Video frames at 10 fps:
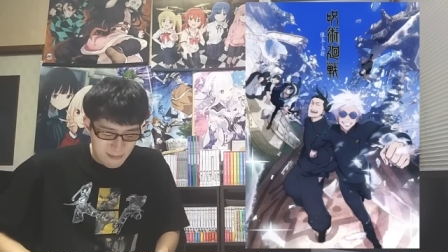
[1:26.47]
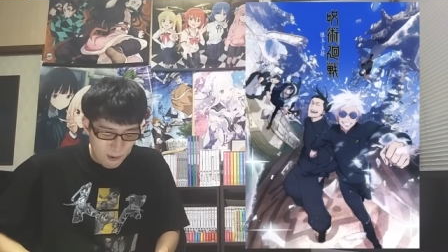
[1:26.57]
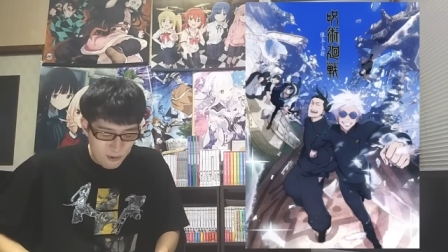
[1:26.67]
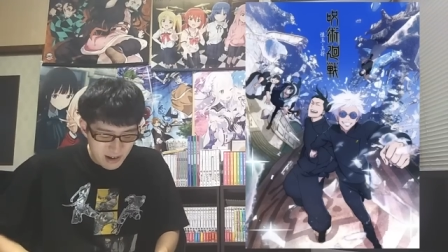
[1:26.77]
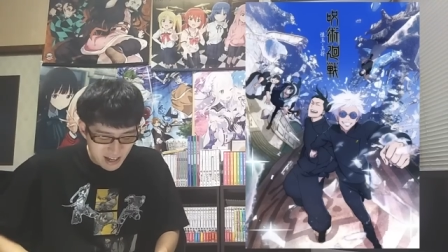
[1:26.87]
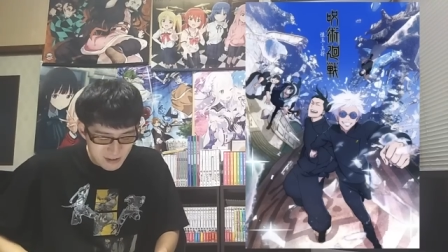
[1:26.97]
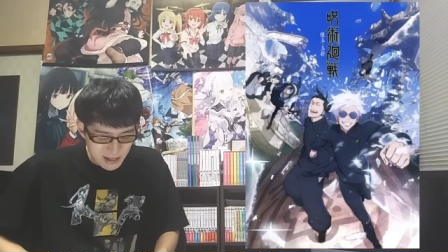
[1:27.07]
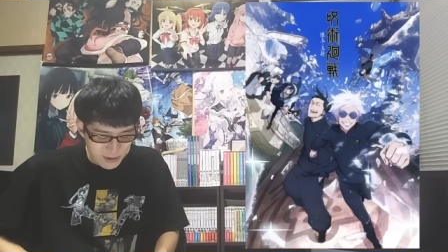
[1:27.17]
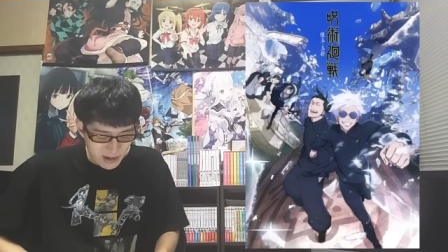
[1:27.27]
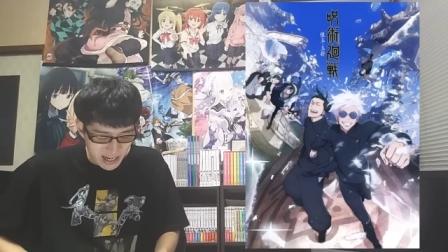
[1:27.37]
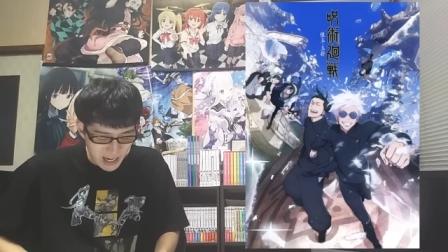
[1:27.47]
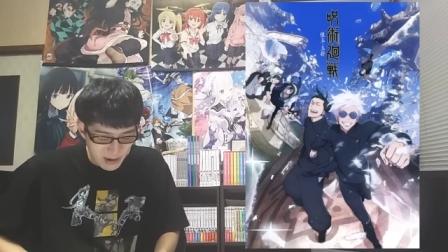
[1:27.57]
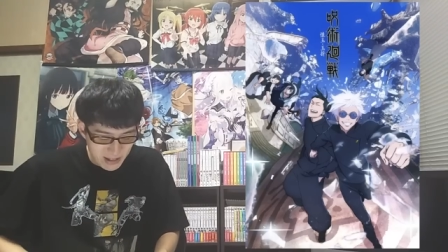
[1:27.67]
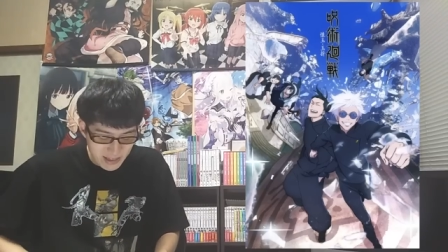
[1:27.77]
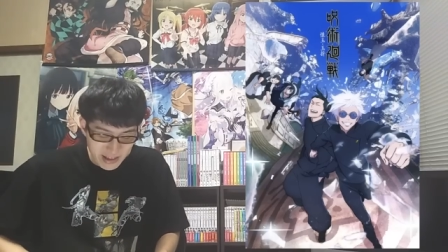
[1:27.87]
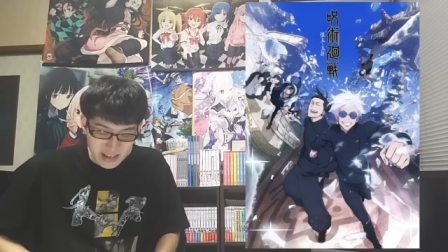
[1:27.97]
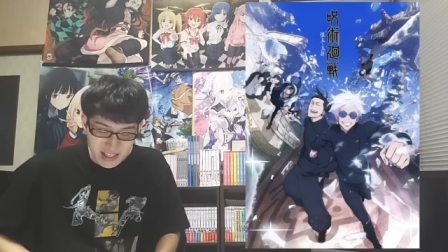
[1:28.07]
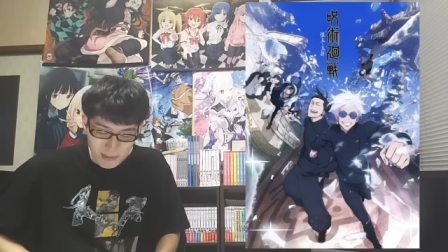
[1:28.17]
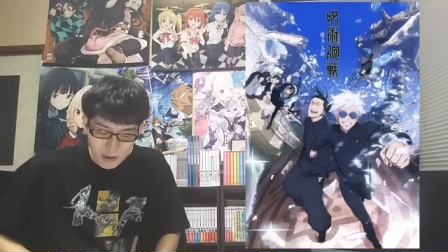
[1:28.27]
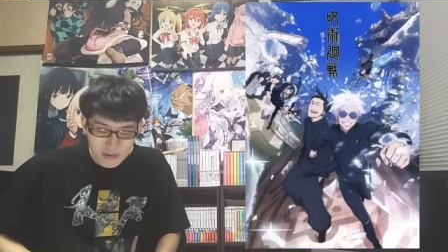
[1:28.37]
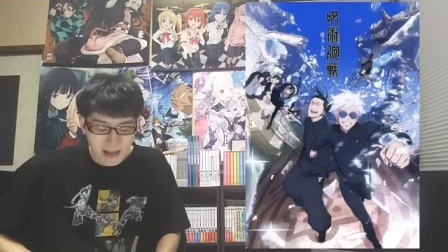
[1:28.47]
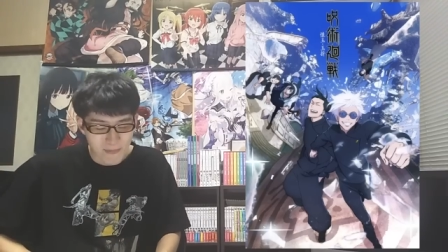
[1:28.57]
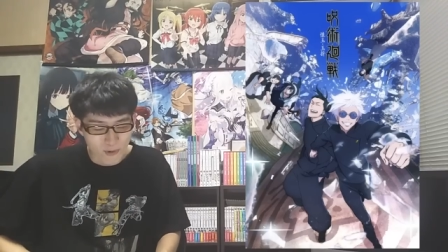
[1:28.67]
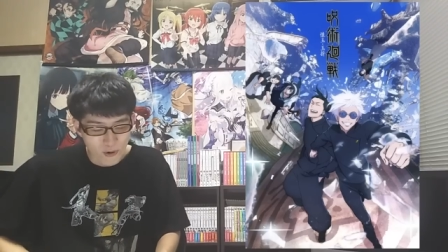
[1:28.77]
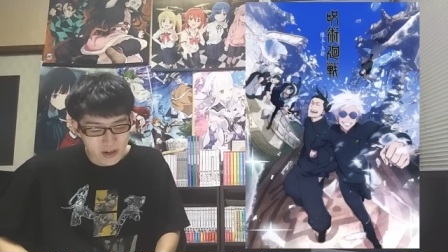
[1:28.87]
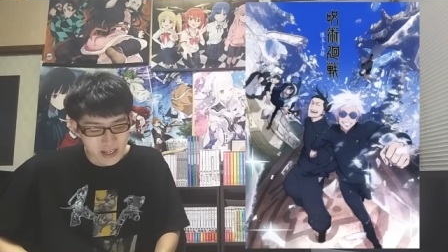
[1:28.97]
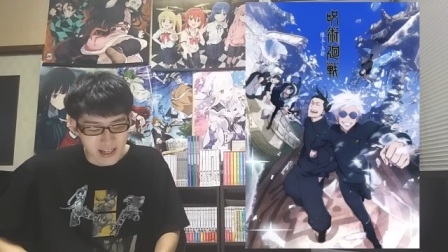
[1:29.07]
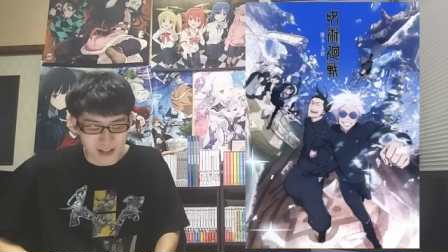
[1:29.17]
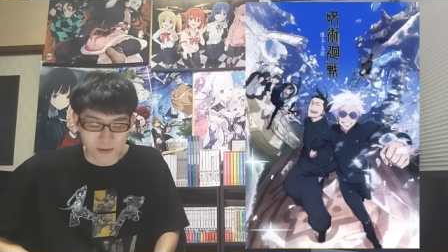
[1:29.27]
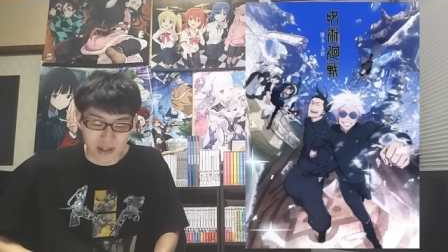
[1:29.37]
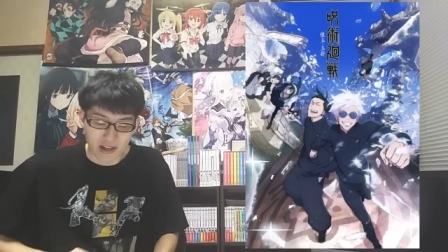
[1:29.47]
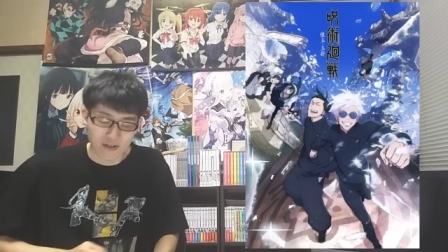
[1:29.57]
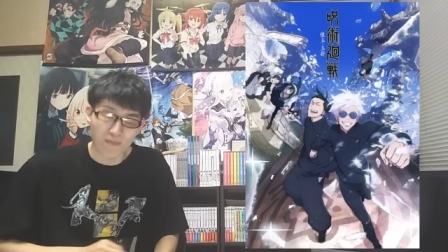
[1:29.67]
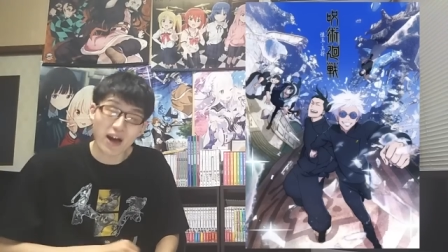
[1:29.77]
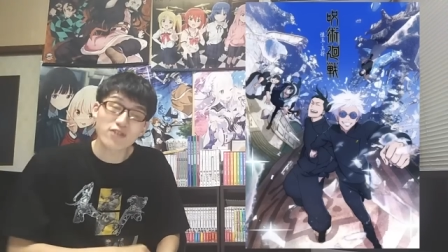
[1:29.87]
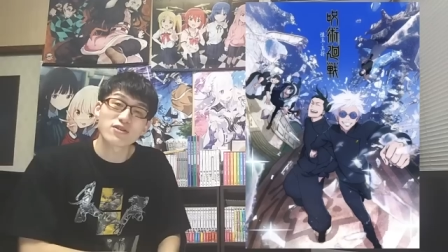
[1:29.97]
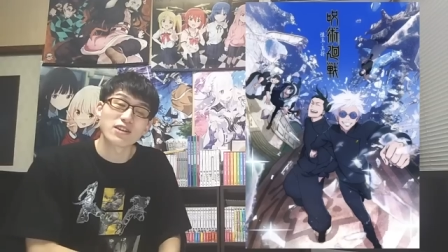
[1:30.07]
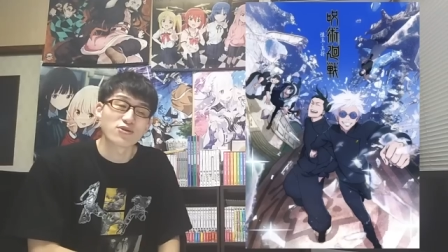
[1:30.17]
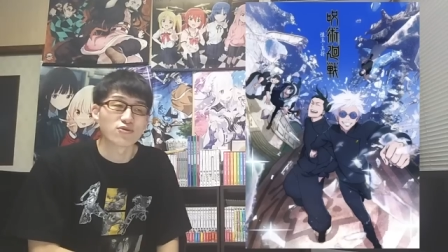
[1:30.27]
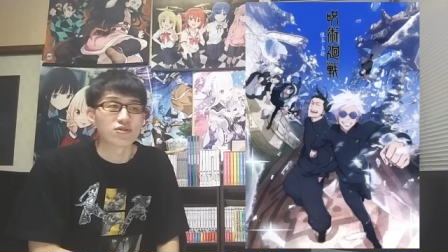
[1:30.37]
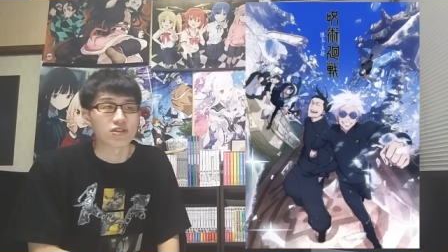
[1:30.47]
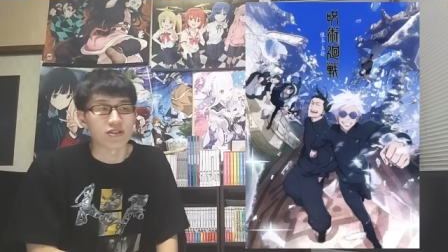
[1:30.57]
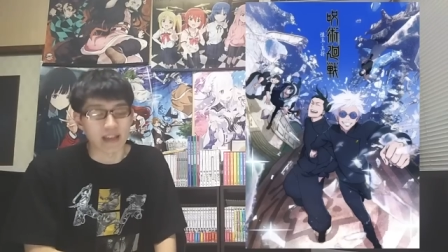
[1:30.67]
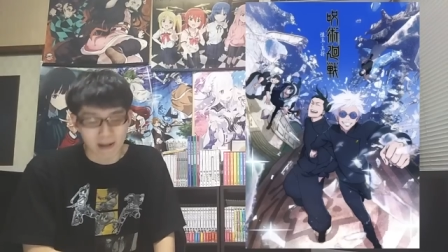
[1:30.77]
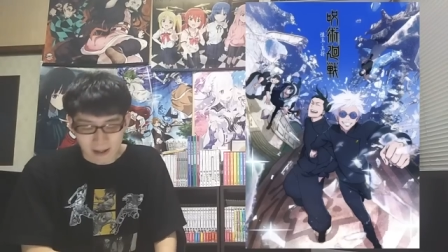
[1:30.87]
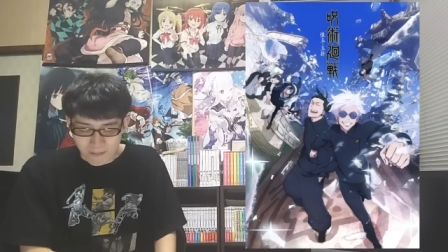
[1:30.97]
音楽面とかで変わったりして、まあ、特にやっぱ大きいなと思ったのは、そのパク監督って言って、